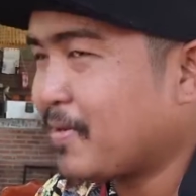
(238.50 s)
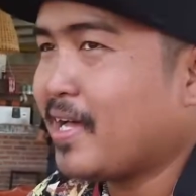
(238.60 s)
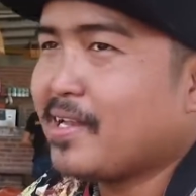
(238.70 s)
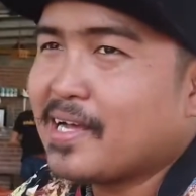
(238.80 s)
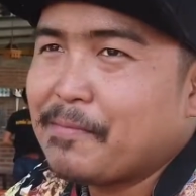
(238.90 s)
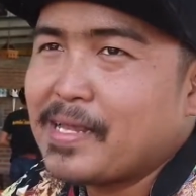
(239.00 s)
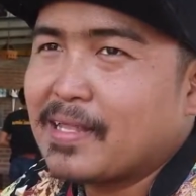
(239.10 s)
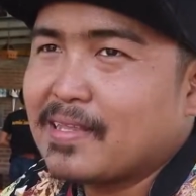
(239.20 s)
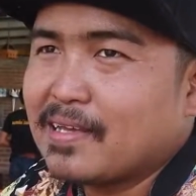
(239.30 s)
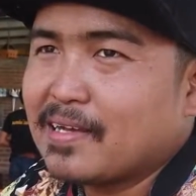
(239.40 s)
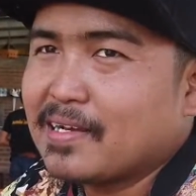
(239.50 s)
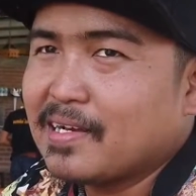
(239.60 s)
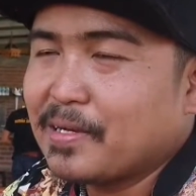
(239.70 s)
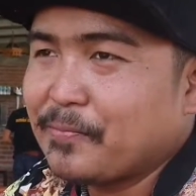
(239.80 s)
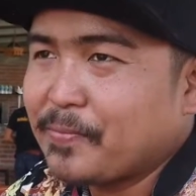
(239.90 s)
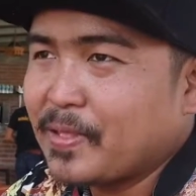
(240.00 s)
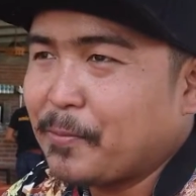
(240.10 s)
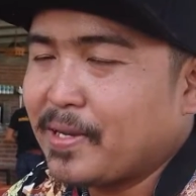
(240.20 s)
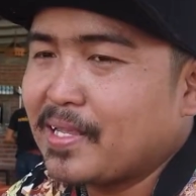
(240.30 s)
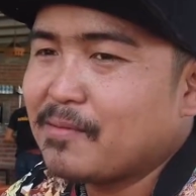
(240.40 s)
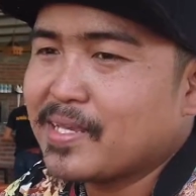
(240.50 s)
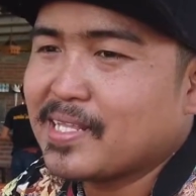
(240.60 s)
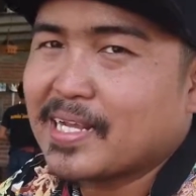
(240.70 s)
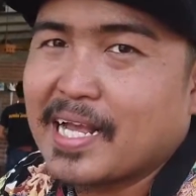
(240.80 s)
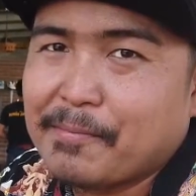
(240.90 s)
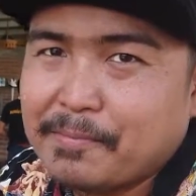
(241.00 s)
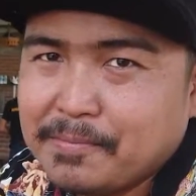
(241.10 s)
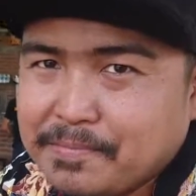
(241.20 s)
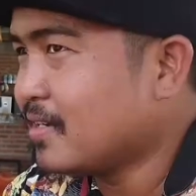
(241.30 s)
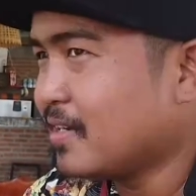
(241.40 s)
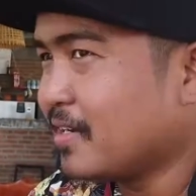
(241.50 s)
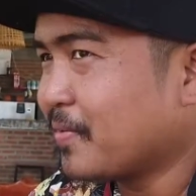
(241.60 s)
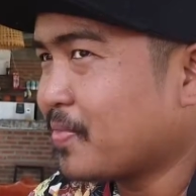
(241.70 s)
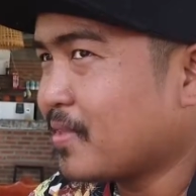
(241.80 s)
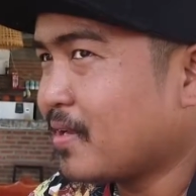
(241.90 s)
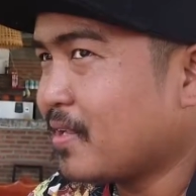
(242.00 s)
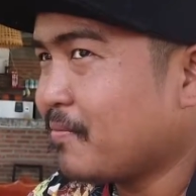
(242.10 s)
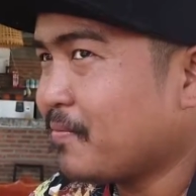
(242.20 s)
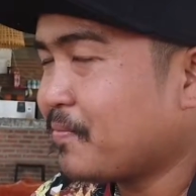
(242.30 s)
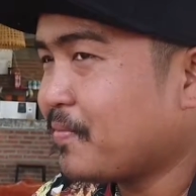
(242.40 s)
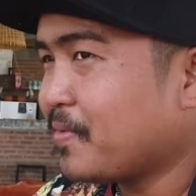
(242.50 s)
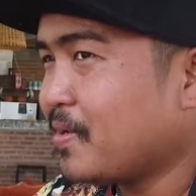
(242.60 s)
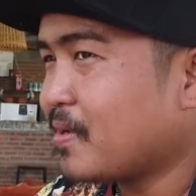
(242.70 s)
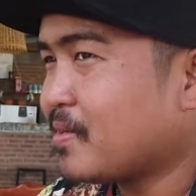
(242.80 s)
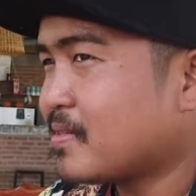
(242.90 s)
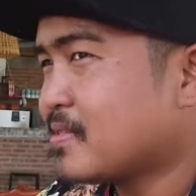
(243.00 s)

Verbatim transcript: สำคัญ ถ้าใครไม่อยากซื้อก็คือ วันนี้เรามีกิจกรรม คือตอนนี้ ก็